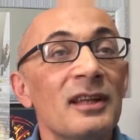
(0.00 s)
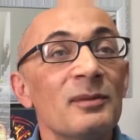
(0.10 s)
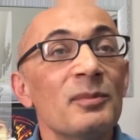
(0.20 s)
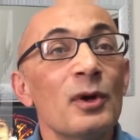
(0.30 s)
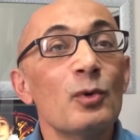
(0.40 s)

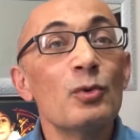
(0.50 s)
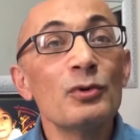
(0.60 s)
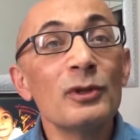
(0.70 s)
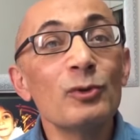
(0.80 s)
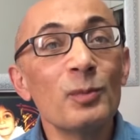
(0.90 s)
Yanına alıp
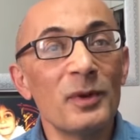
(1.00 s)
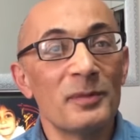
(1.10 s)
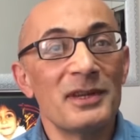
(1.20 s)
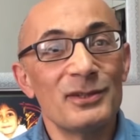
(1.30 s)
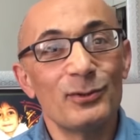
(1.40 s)
hurda
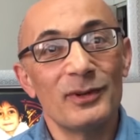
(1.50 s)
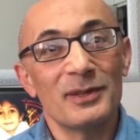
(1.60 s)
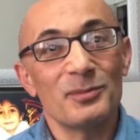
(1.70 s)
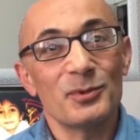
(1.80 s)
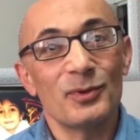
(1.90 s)
toplama
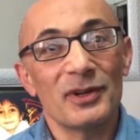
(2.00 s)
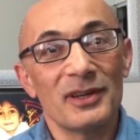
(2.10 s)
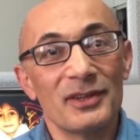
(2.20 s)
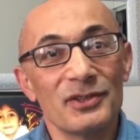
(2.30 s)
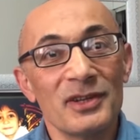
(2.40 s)
işini öğretmiş
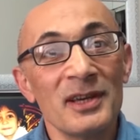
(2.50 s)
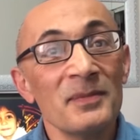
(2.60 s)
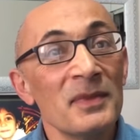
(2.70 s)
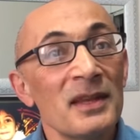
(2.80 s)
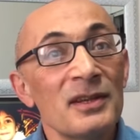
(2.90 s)
bu
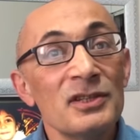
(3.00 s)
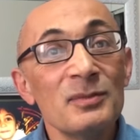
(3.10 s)
arkadaşa.